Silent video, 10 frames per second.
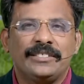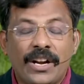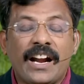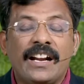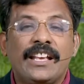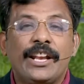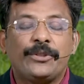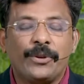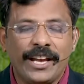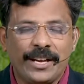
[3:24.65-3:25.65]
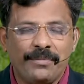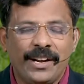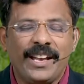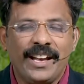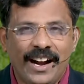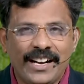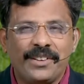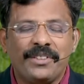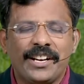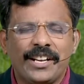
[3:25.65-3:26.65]
உங்கள் கண்ணீரை துடைக்கும்படி
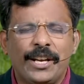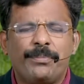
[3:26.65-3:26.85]
ஆண்டவர்